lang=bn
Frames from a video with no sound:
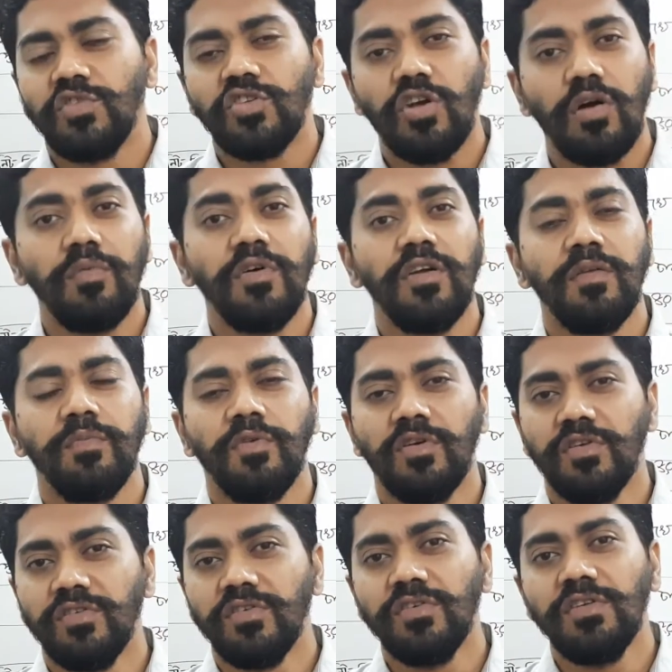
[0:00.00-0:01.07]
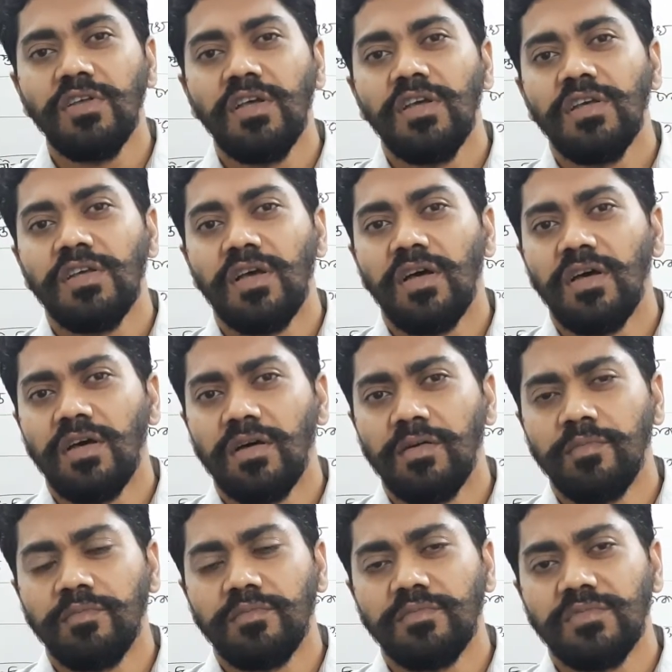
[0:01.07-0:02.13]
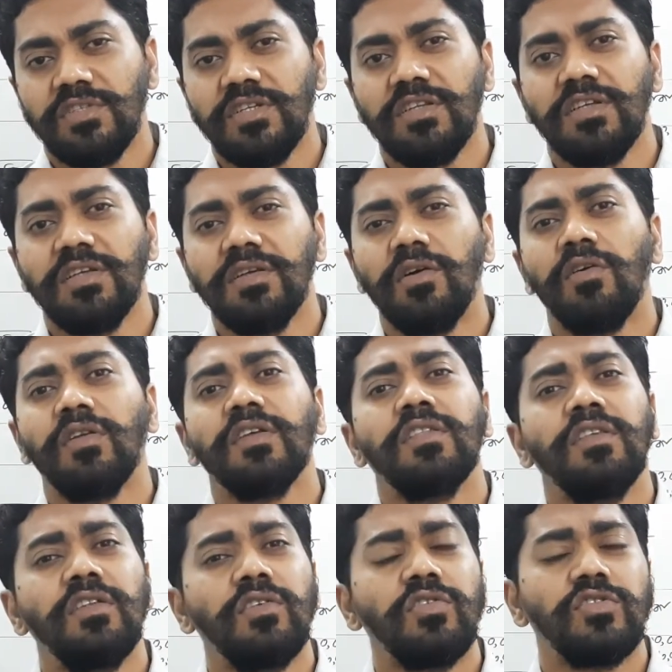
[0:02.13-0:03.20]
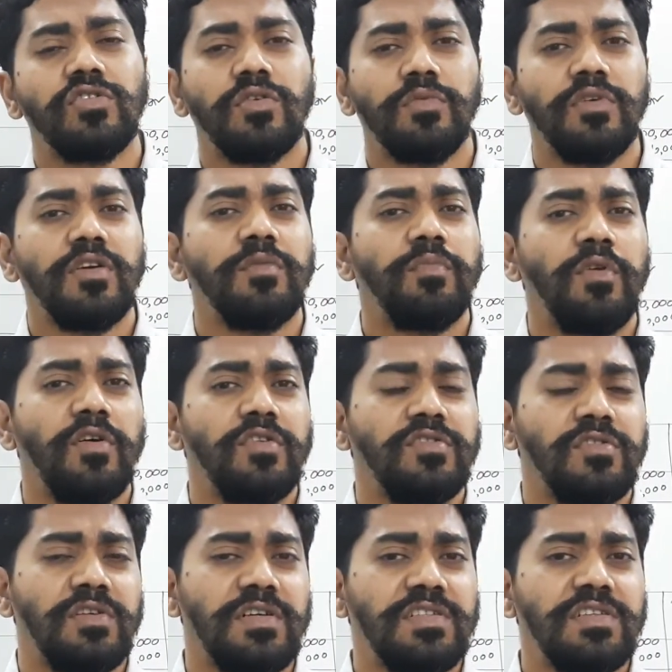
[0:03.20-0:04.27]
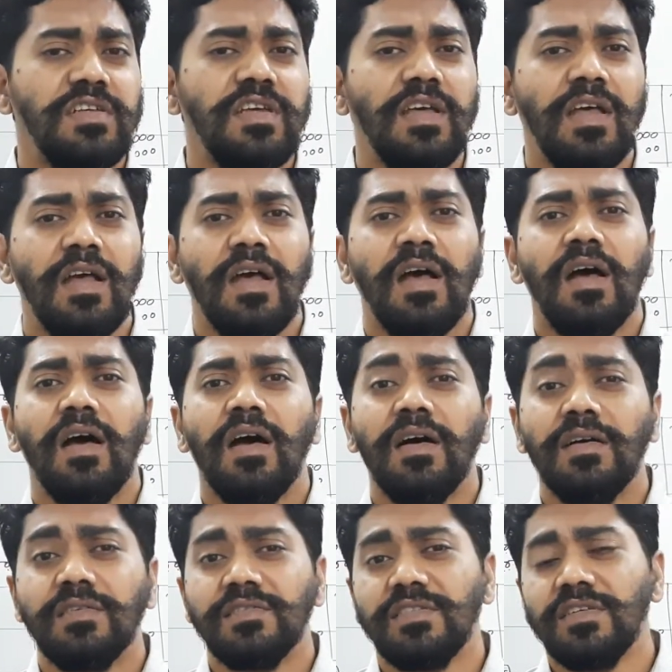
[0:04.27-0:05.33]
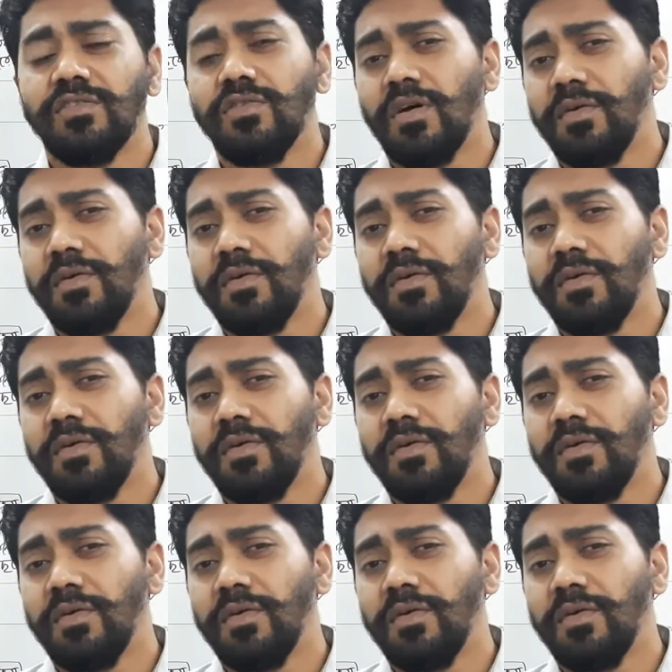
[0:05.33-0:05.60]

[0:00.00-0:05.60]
সময়ের প্রয়োজন সেটি অনেক দীর্ঘ সময়ের প্রয়োজন আছে যেহেতু